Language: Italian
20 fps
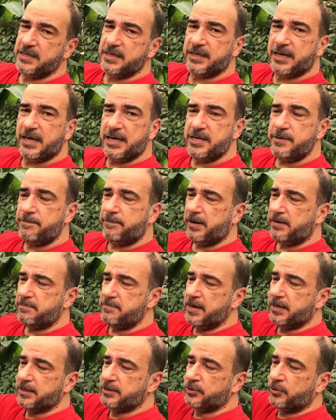che gli
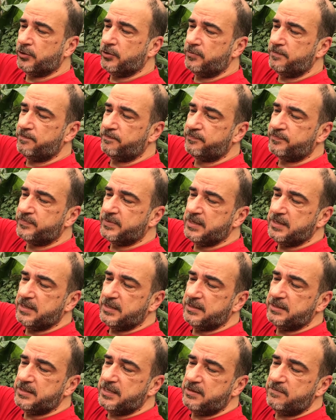permettono
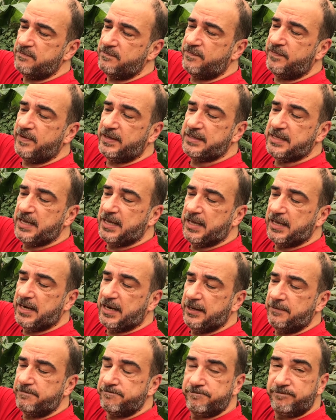di
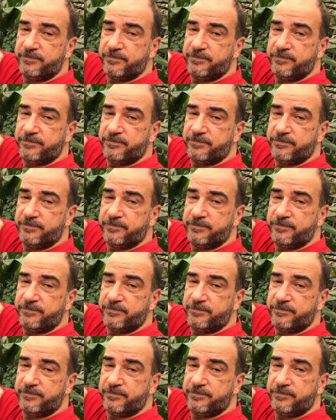vedere,